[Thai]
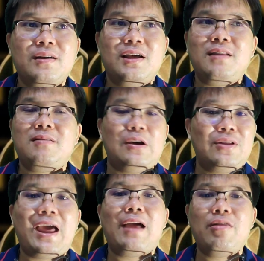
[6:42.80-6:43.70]
เอ้ยเดี๋ยว
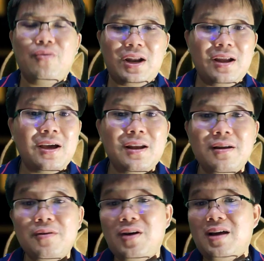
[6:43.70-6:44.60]
แทงสวนเลย
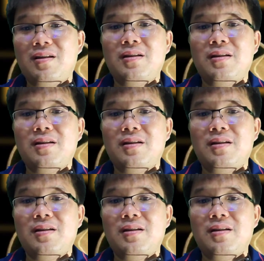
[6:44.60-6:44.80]
หรือว่า